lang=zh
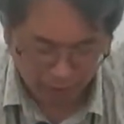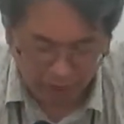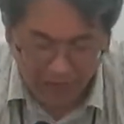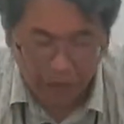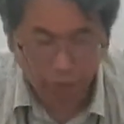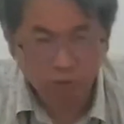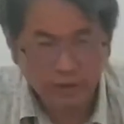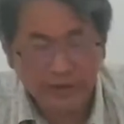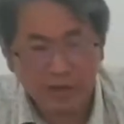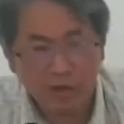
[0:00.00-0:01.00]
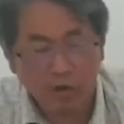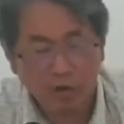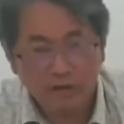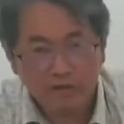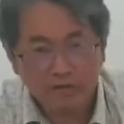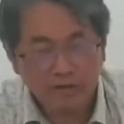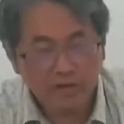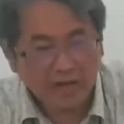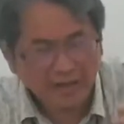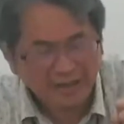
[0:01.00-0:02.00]
好，所以你看哦，这是
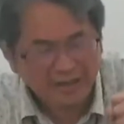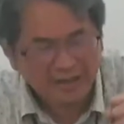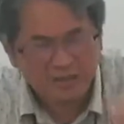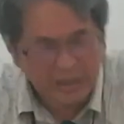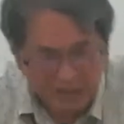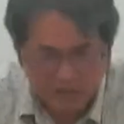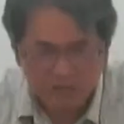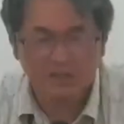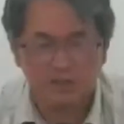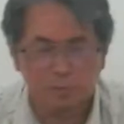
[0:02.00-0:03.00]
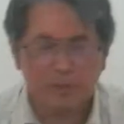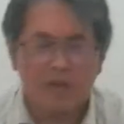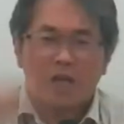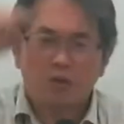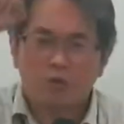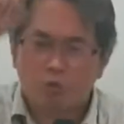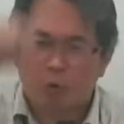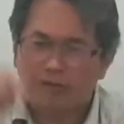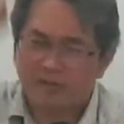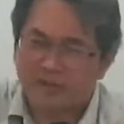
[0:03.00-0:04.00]
他那个是神圣的使命，因为国
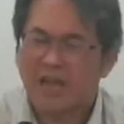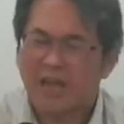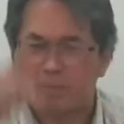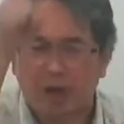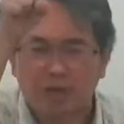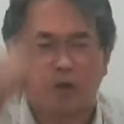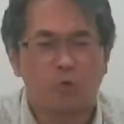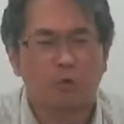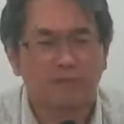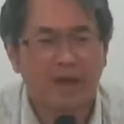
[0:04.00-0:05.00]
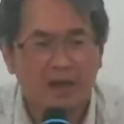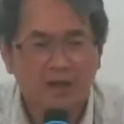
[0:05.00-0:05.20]
旗代表一个国家。